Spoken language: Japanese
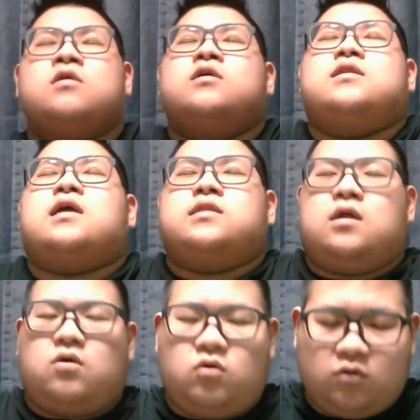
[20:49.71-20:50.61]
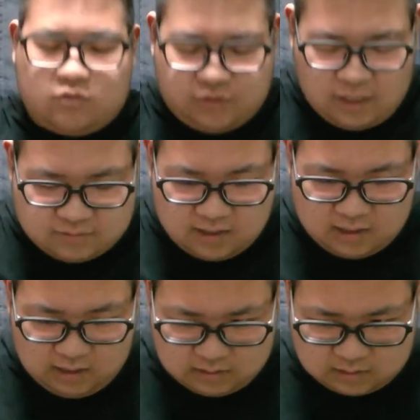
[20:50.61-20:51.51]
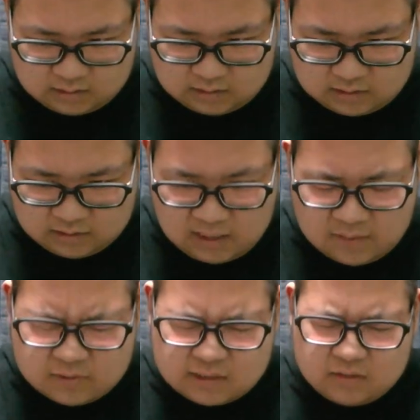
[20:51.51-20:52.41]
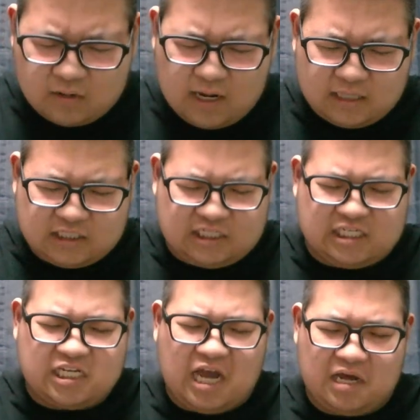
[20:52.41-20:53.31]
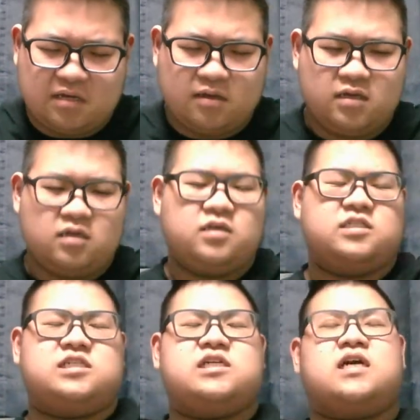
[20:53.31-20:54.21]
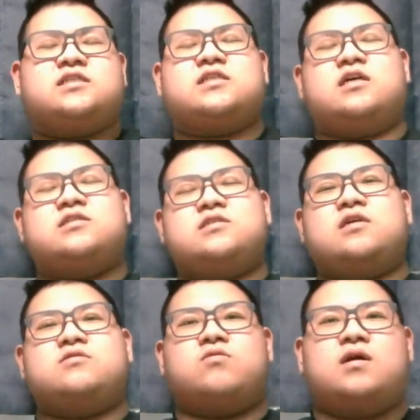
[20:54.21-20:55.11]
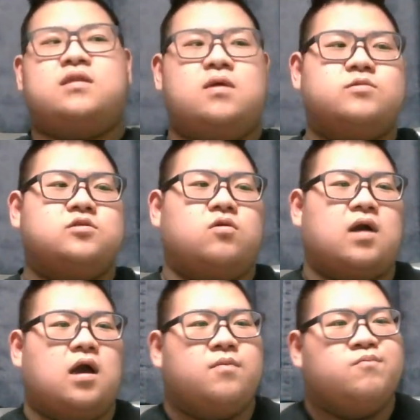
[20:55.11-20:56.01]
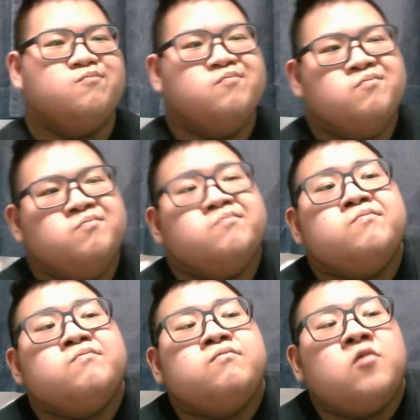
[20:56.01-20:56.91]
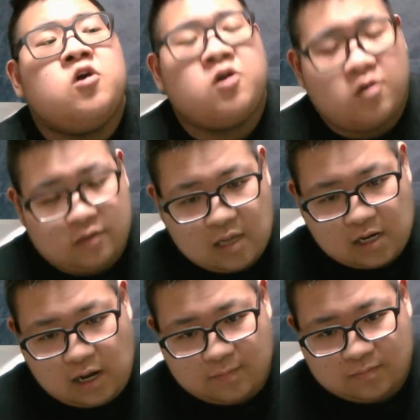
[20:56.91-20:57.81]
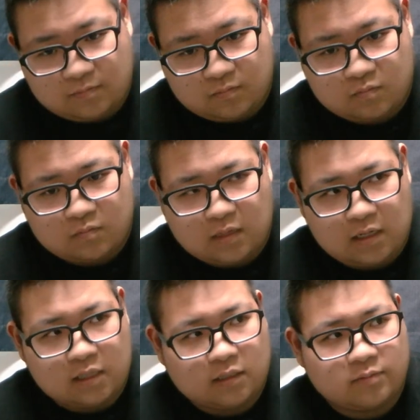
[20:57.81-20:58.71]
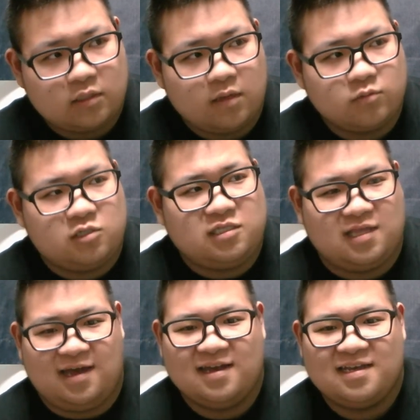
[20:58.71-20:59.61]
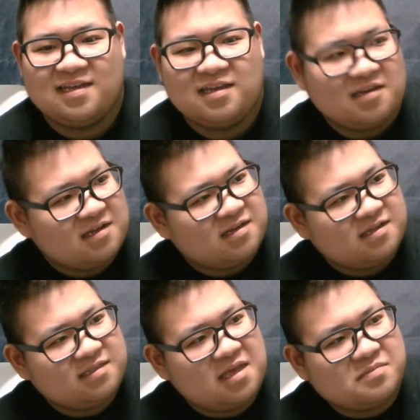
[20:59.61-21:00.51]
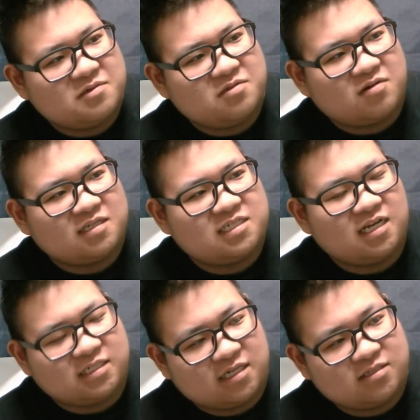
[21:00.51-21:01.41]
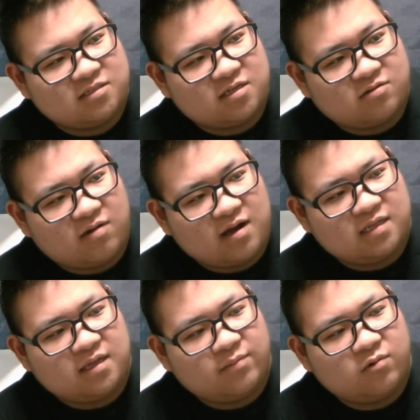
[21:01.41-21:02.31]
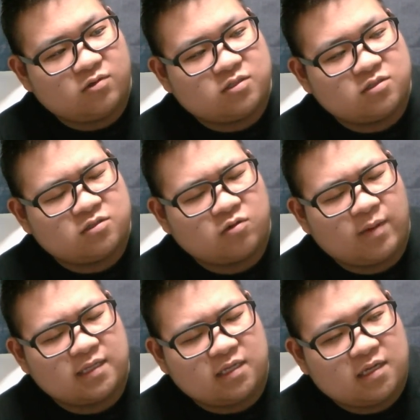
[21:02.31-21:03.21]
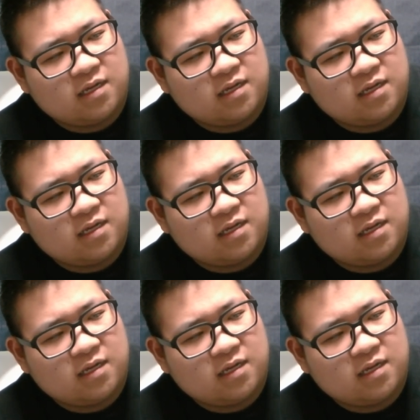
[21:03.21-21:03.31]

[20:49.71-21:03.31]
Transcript: なんだろう、このふわふわ感。眠いのか、死か。死が近づいてるのか、眠いのか。なんか、あ、いや、多分眠いんだ。眠いのか死が近づいてるのかわかんない。もうすぐそばに。